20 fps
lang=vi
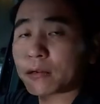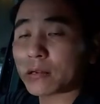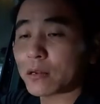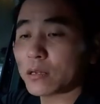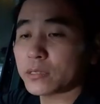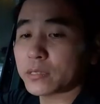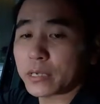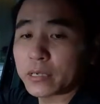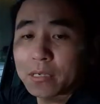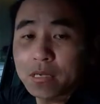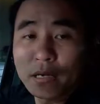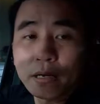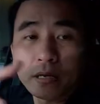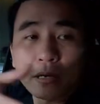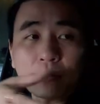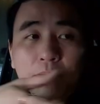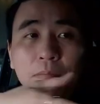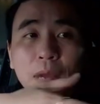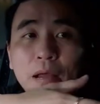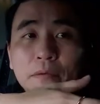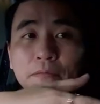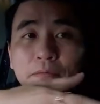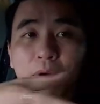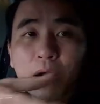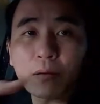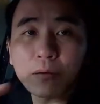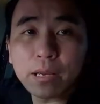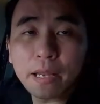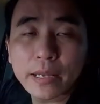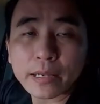nó sẽ bám
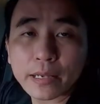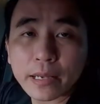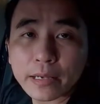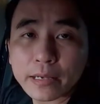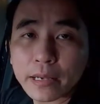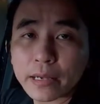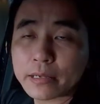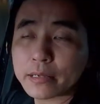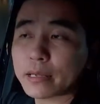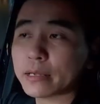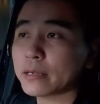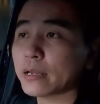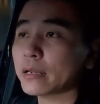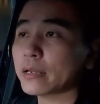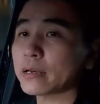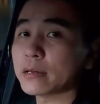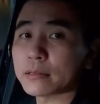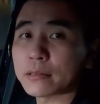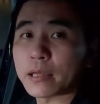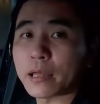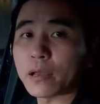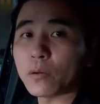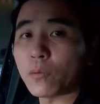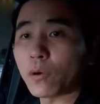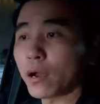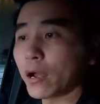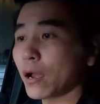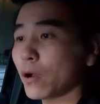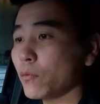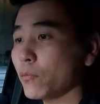vào cái cái cái cái, cái cơ thể
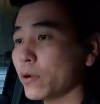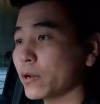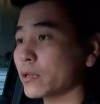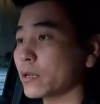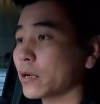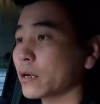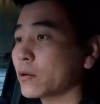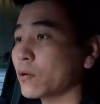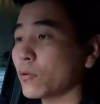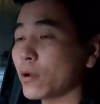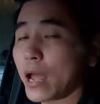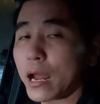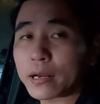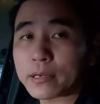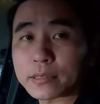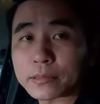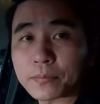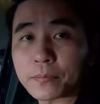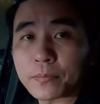quần áo mình những cái đồ đạc này